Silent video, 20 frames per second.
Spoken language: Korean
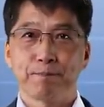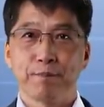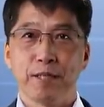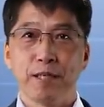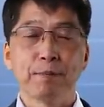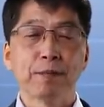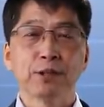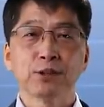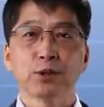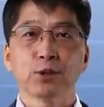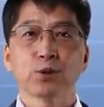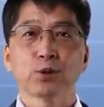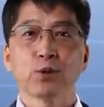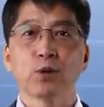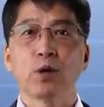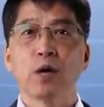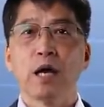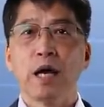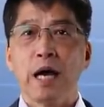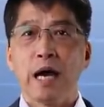
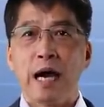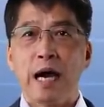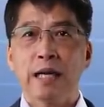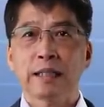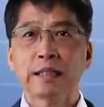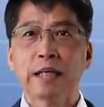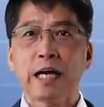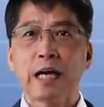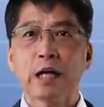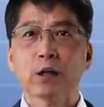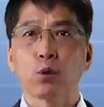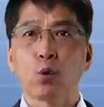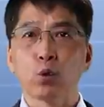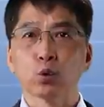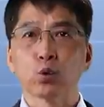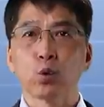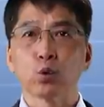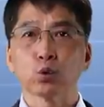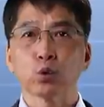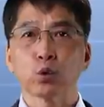일반적으로 하나의
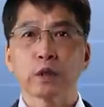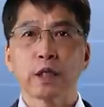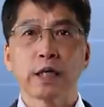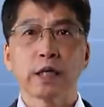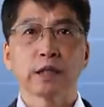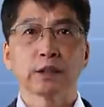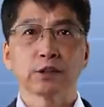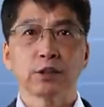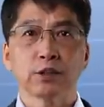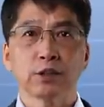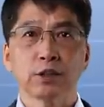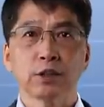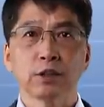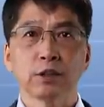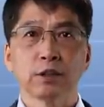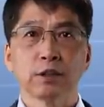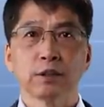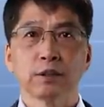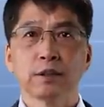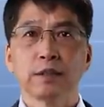공통조상에서
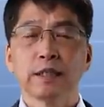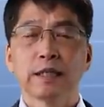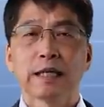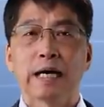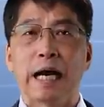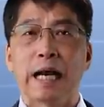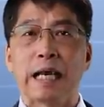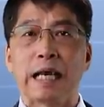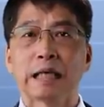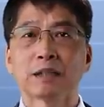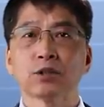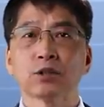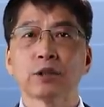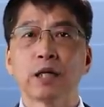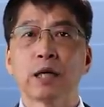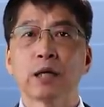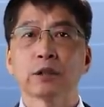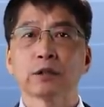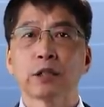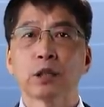갈라져
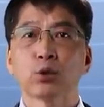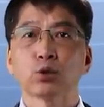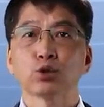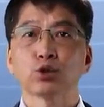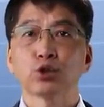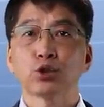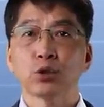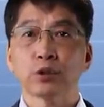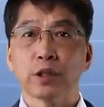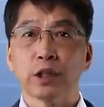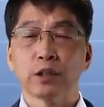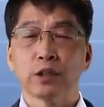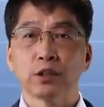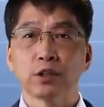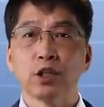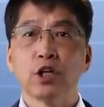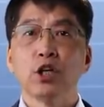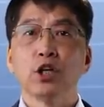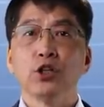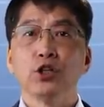나왔다고
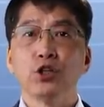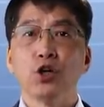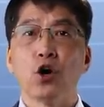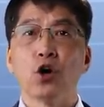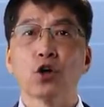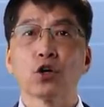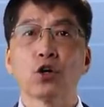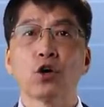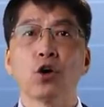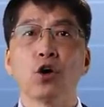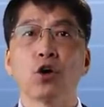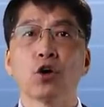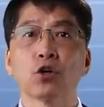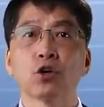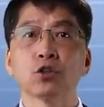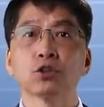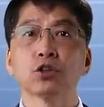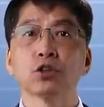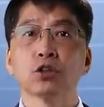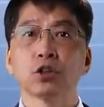추정되는 여러
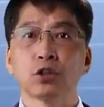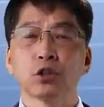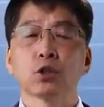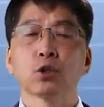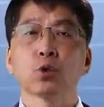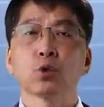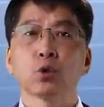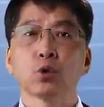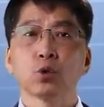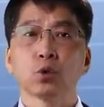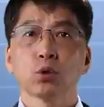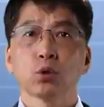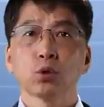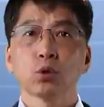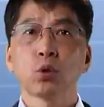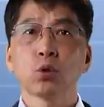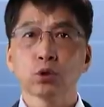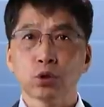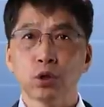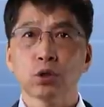언어들을
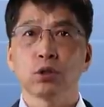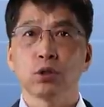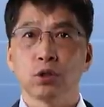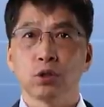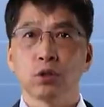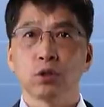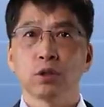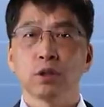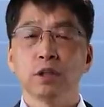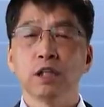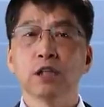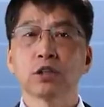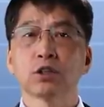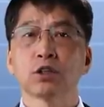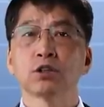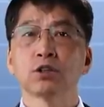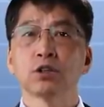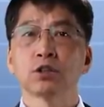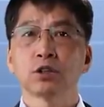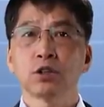통틀어
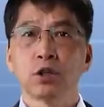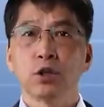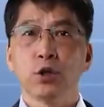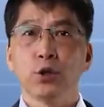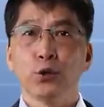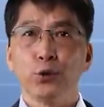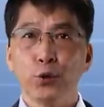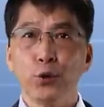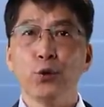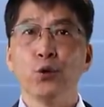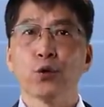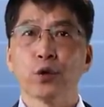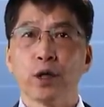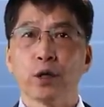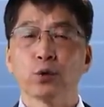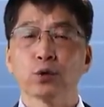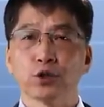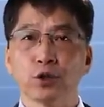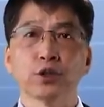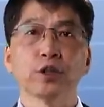일컫는
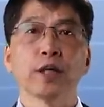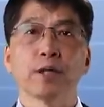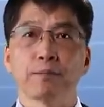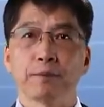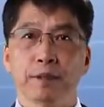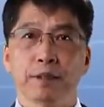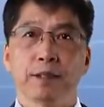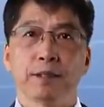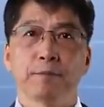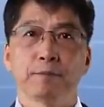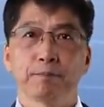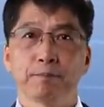용어라고 정의합니다.